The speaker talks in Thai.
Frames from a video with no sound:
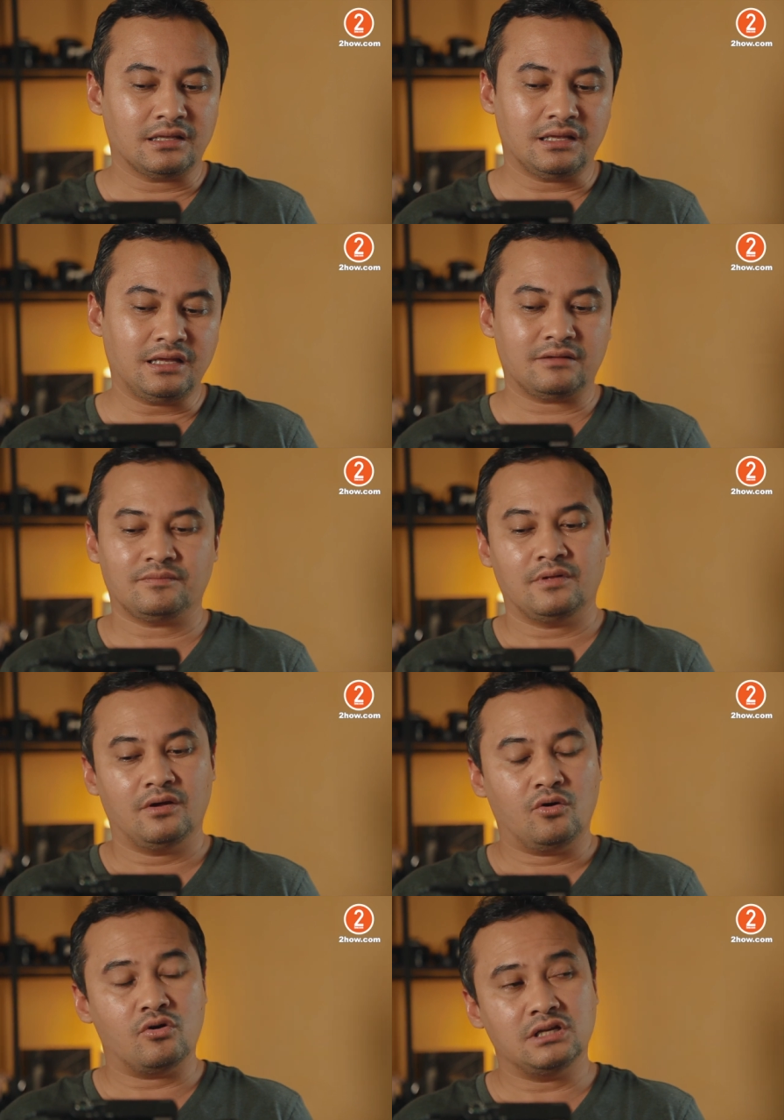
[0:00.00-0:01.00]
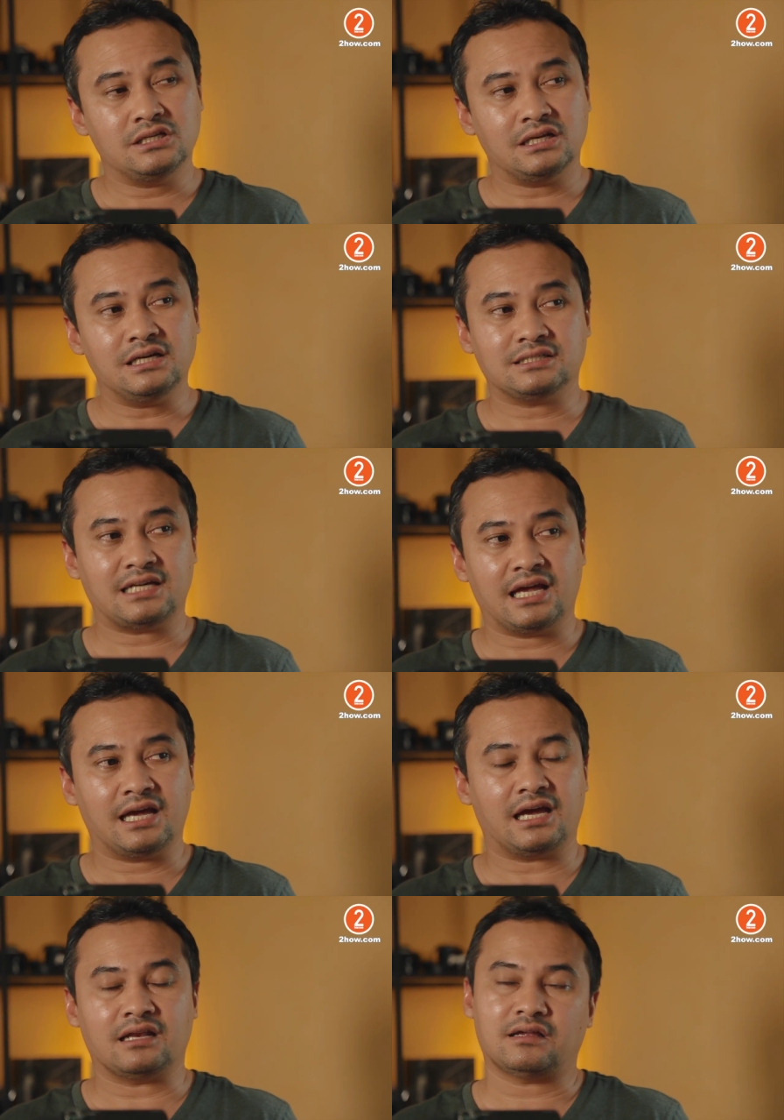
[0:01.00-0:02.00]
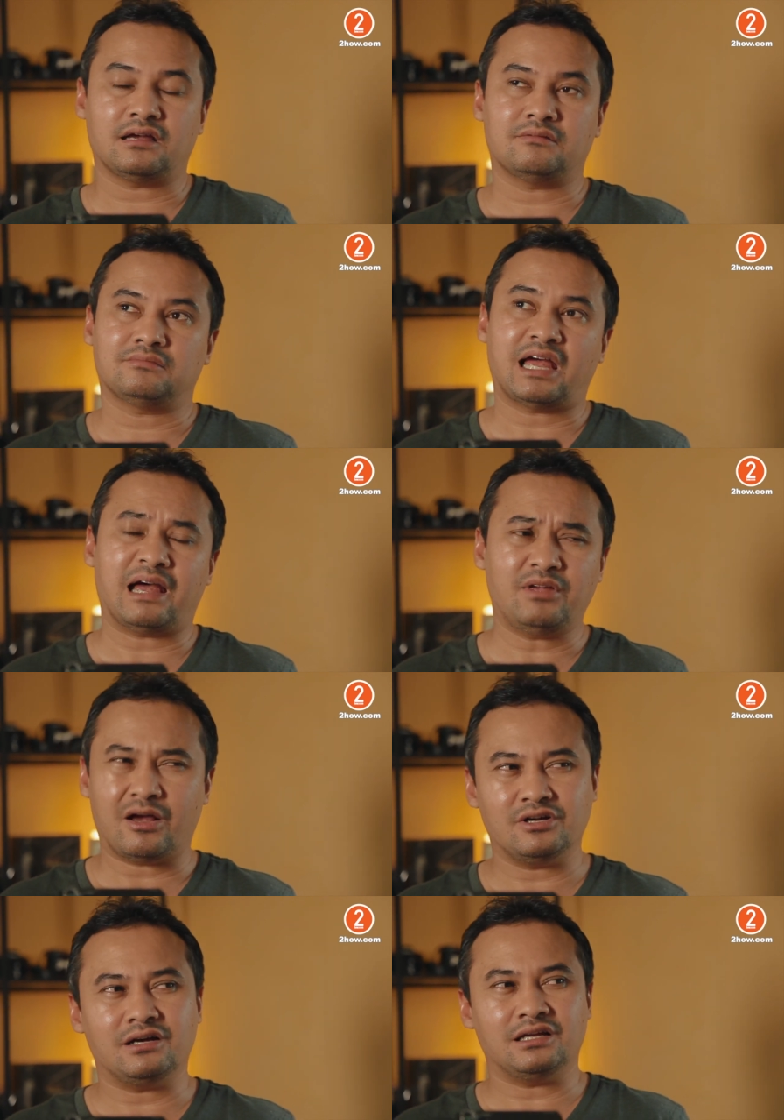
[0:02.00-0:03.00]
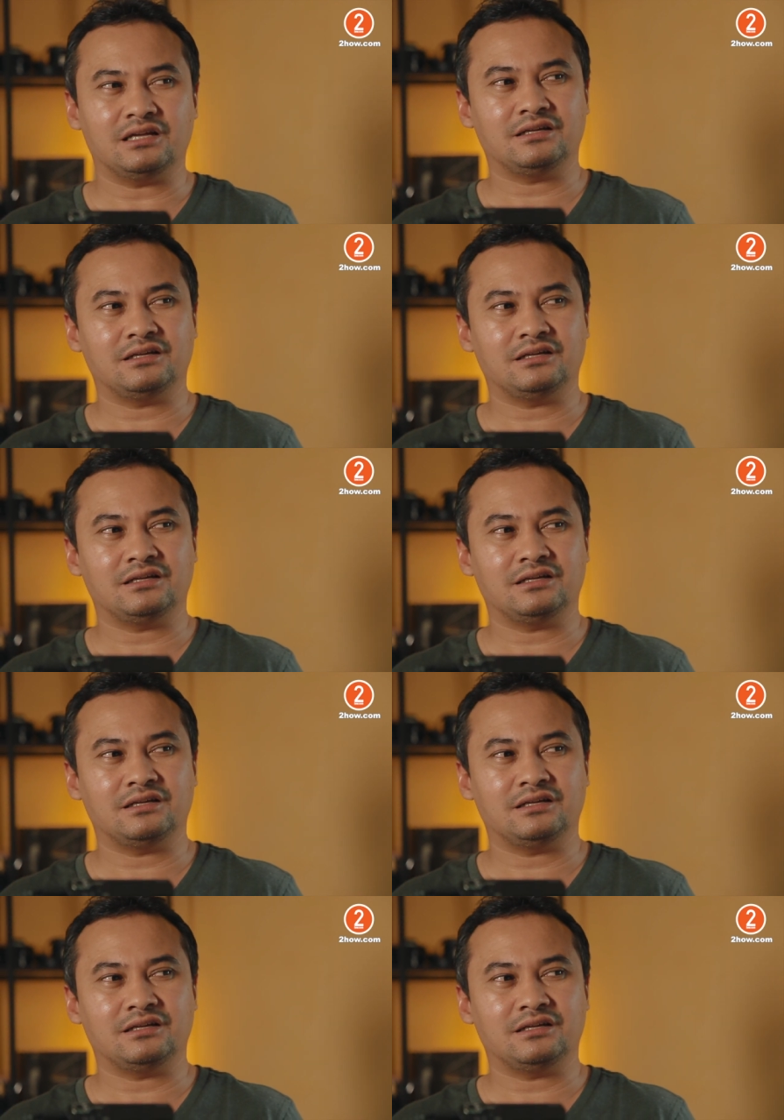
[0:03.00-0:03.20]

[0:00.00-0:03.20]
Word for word: ทีนี้คนที่จะเลือกใช้งานถามพี่เหาเยอะเลย